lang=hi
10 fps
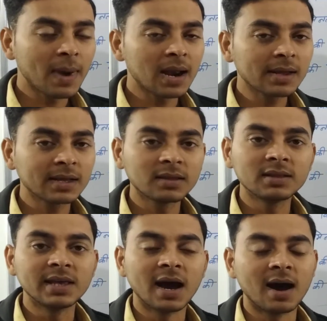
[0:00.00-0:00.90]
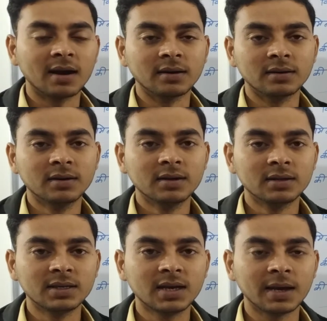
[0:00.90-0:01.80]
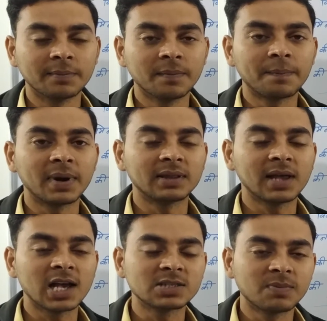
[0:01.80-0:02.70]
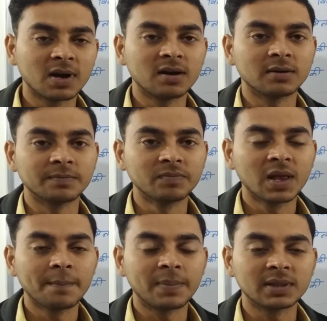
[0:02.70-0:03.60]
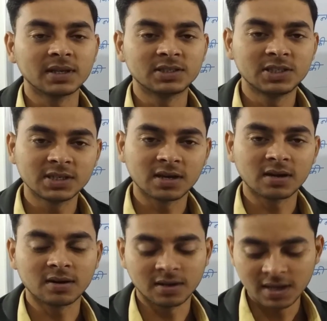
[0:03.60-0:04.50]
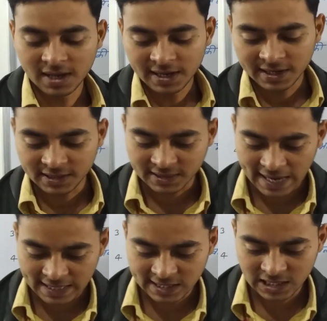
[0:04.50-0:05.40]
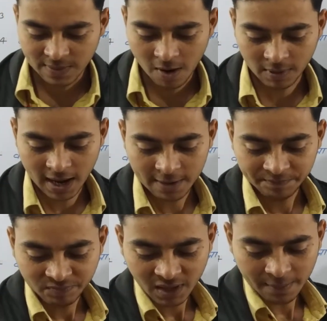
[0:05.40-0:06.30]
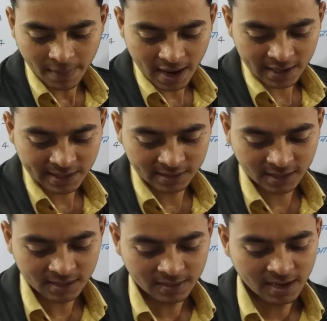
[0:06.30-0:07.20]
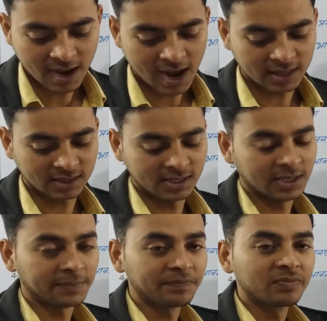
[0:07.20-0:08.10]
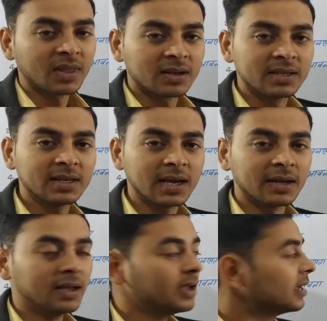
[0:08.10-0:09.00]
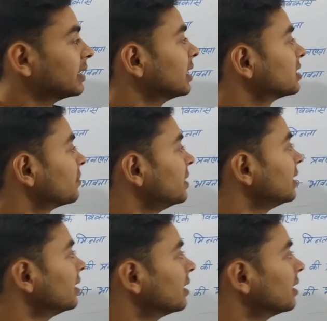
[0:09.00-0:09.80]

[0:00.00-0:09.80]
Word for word: बालक के अंदर ध्यान ठीक है स्मरण प्रत्यक्षीकरण इत्यादि की भावनाएं बालक के अंदर आती हैं ठीक है ये सभी